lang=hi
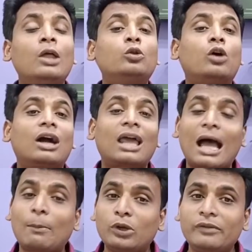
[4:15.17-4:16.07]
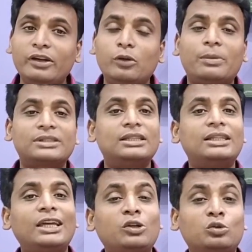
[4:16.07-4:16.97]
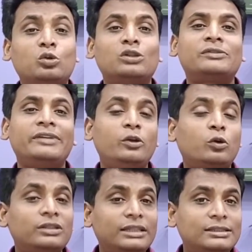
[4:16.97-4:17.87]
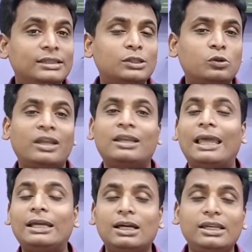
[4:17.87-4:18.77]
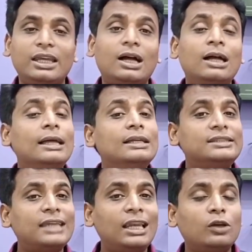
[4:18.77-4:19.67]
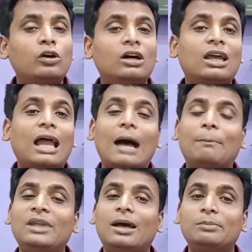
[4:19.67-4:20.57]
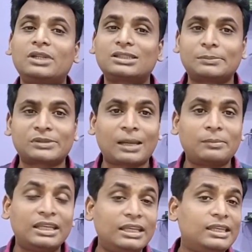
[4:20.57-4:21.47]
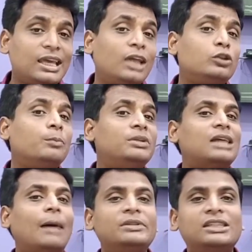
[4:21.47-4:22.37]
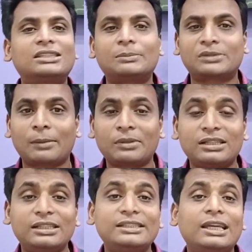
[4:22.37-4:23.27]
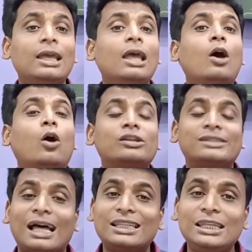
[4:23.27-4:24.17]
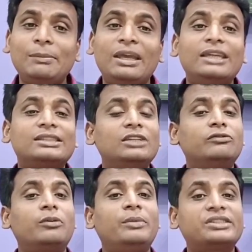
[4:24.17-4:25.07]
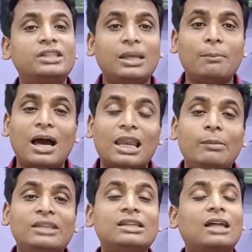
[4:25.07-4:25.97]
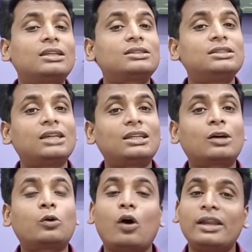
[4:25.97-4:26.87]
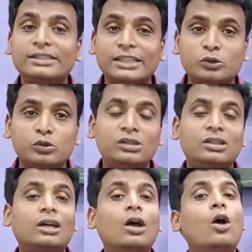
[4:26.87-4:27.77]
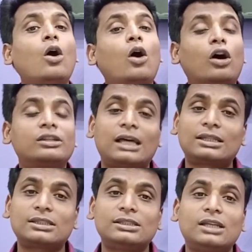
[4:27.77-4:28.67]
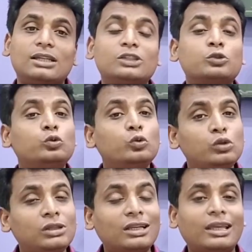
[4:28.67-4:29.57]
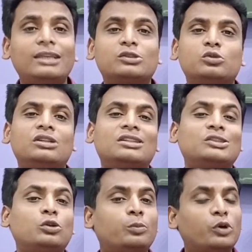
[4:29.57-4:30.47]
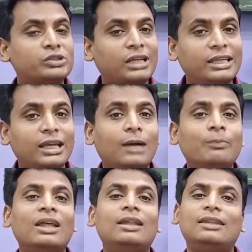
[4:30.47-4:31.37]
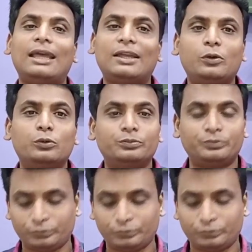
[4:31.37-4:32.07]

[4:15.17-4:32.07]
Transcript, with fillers: तो अगर आपको ये वीडियो पसंद आई तो इस वीडियो को दिल से ज़रूर एक लाइक करिएगा चैनल को अगर आपने अब तक सब्सक्राइब नहीं किया है तो प्लीज़ आप इसे सब्सक्राइब कर दीजिए और साथ ही में इस इन्फॉर्मेशन के बारे में ज़्यादा से ज़्यादा कॉलेज के स्टूडेंट तक और ज़्यादा से ज़्यादा स्कूल के स्टूडेंट तक जरूर पहुँचाइएगा थैंक यू